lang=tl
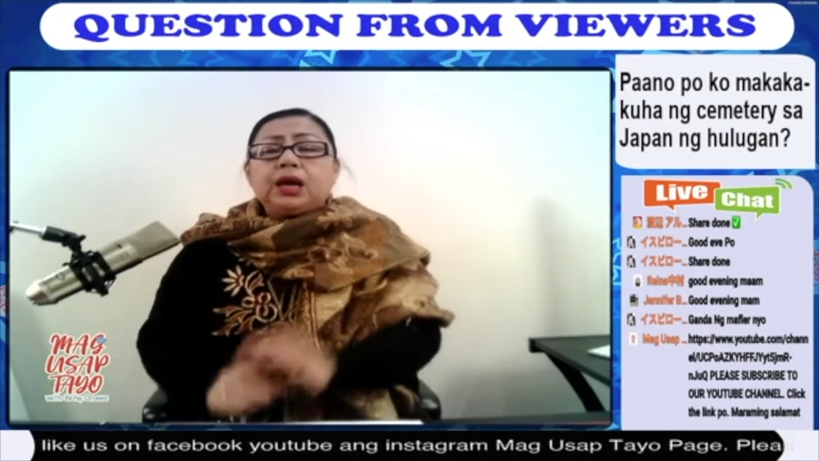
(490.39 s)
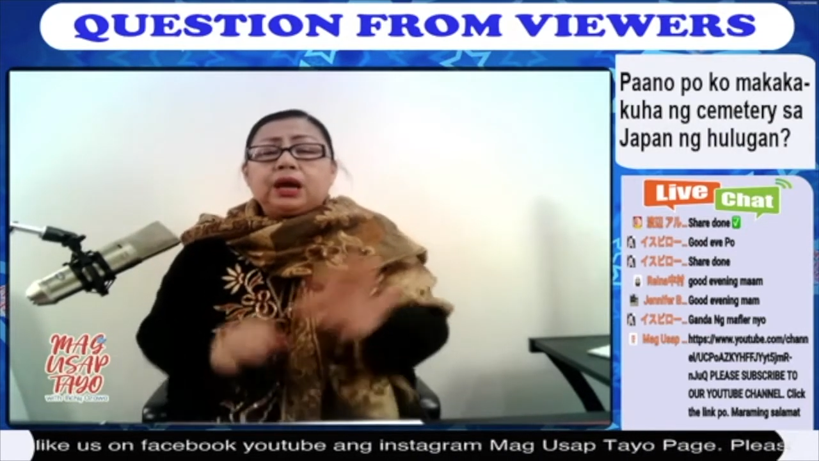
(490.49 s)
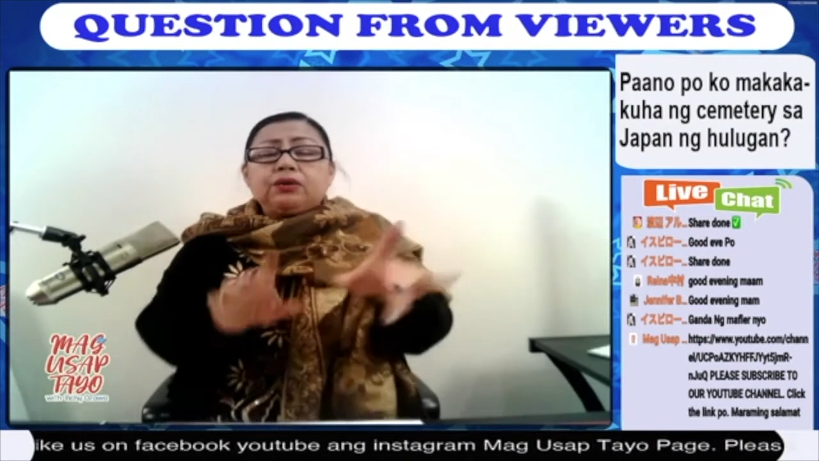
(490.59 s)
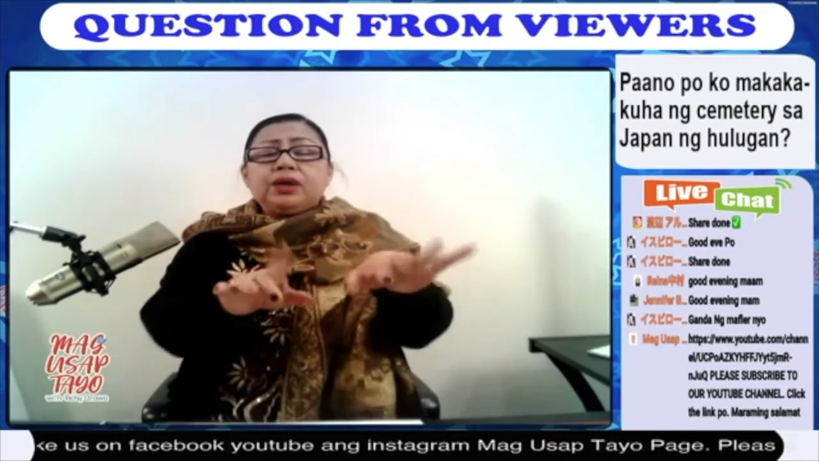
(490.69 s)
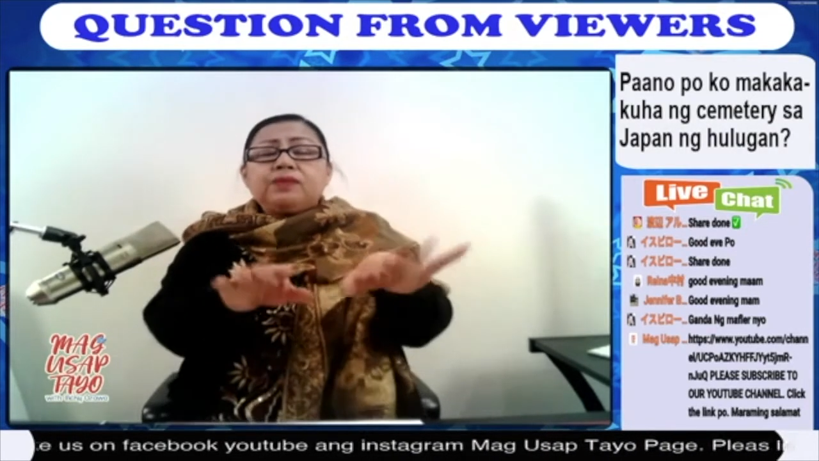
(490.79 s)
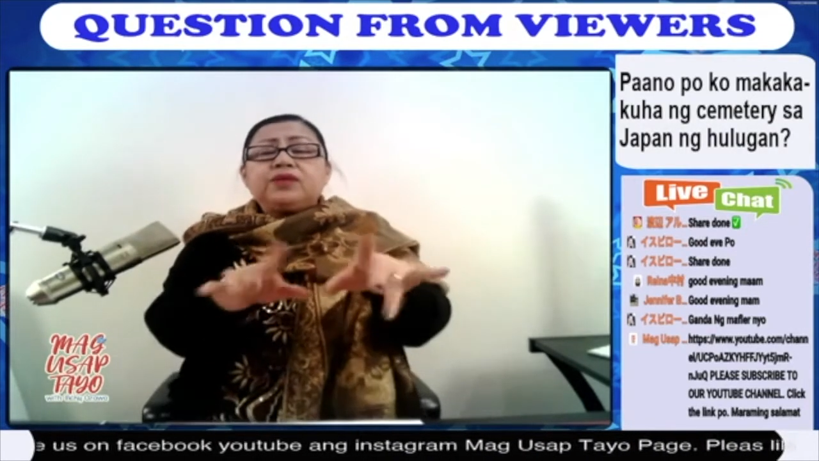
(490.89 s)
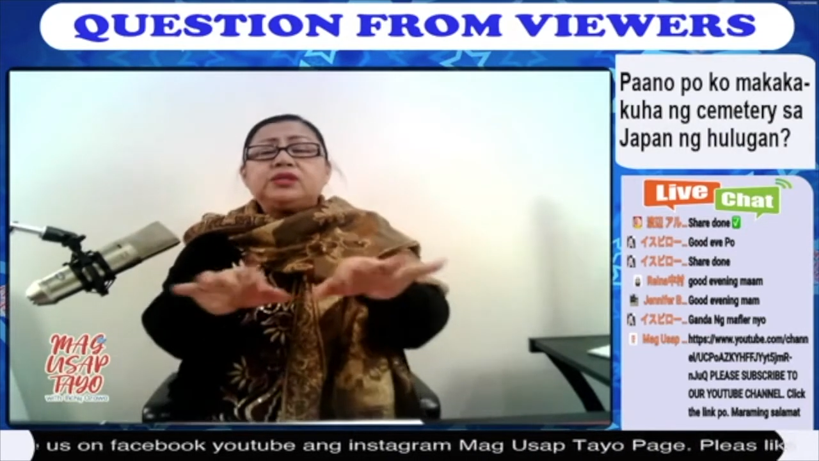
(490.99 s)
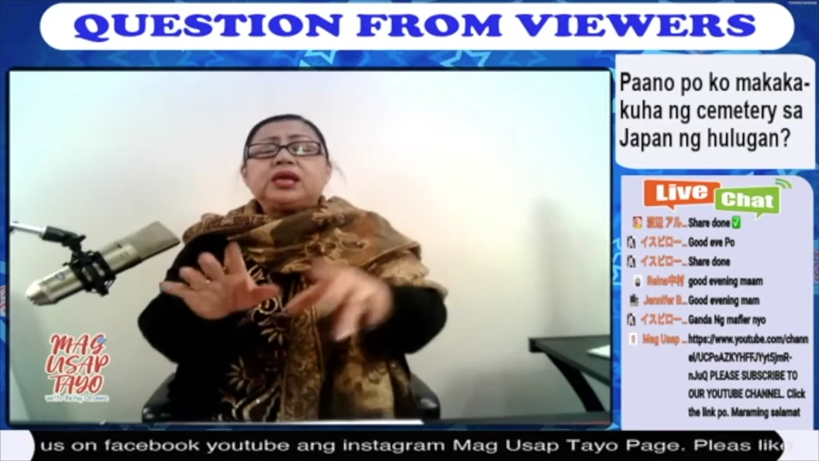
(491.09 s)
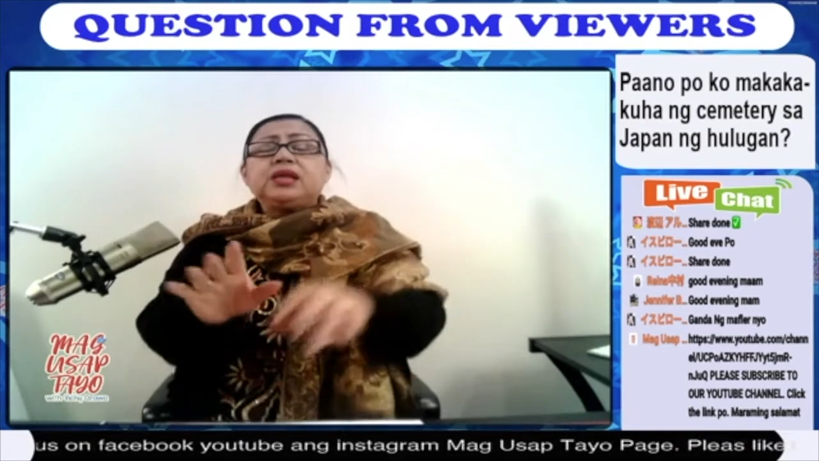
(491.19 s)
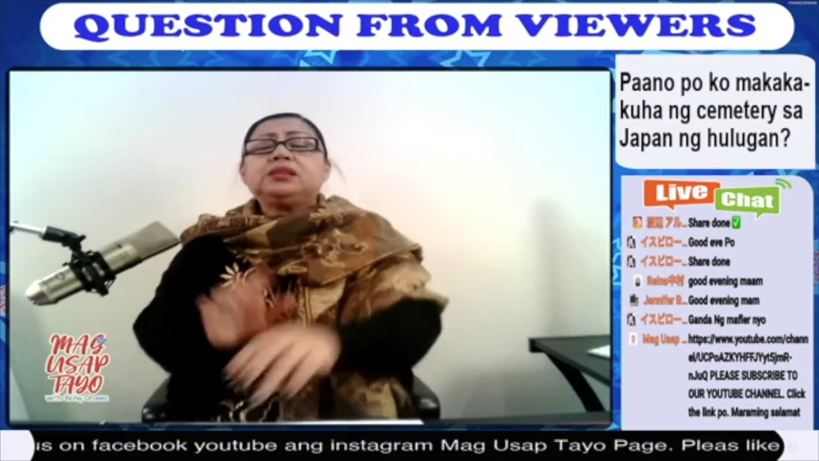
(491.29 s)
or even
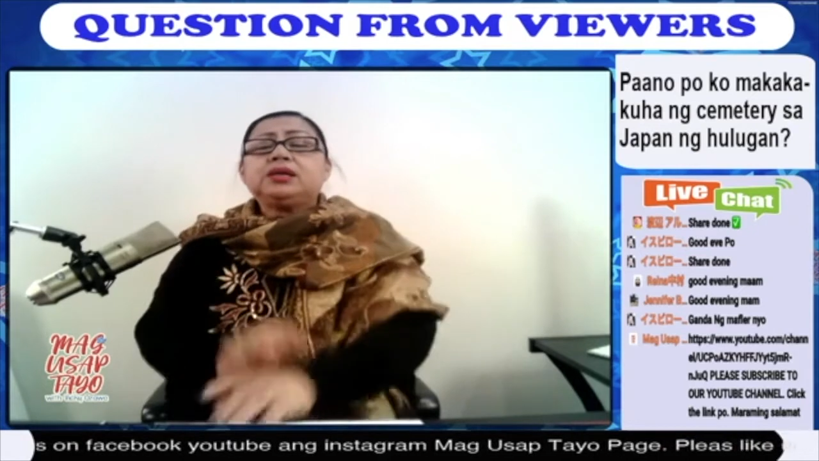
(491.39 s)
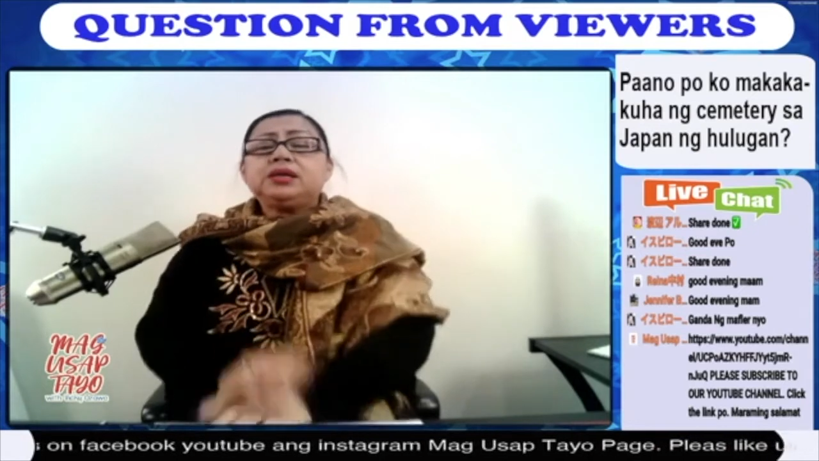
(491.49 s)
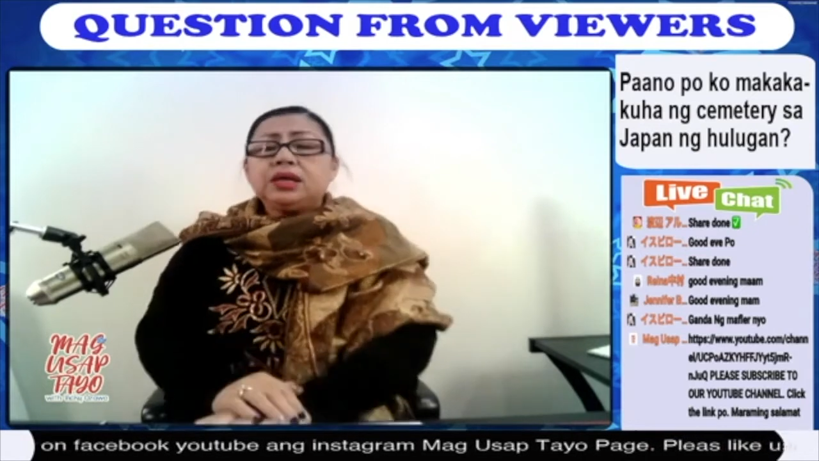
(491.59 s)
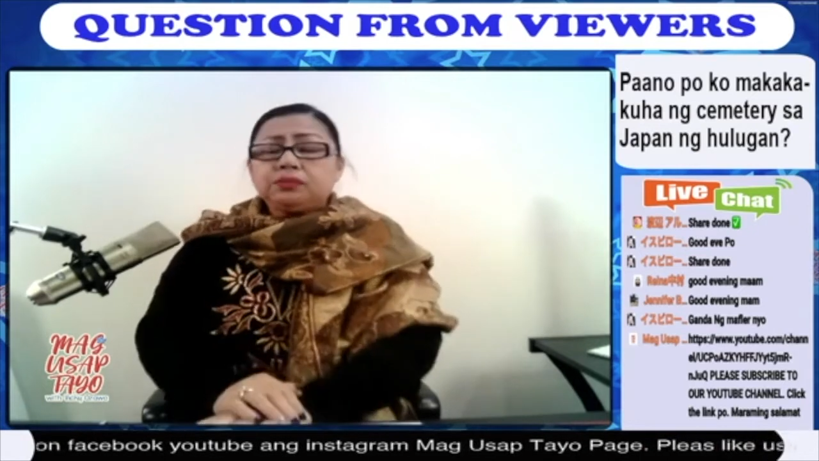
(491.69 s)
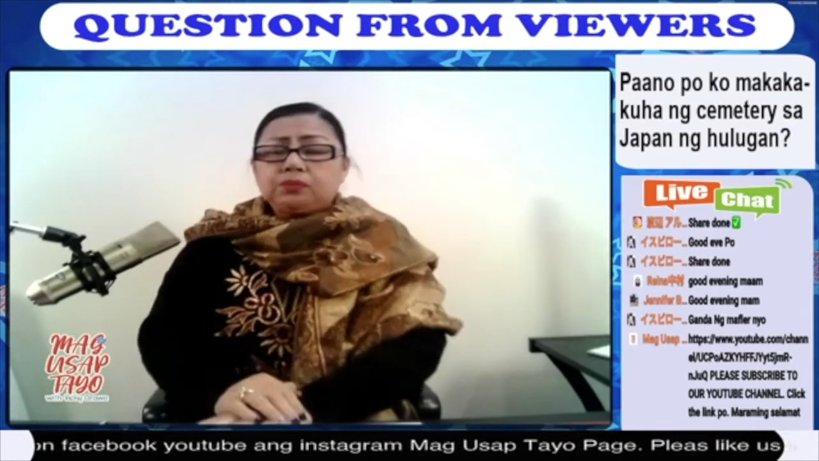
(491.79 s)
sa internet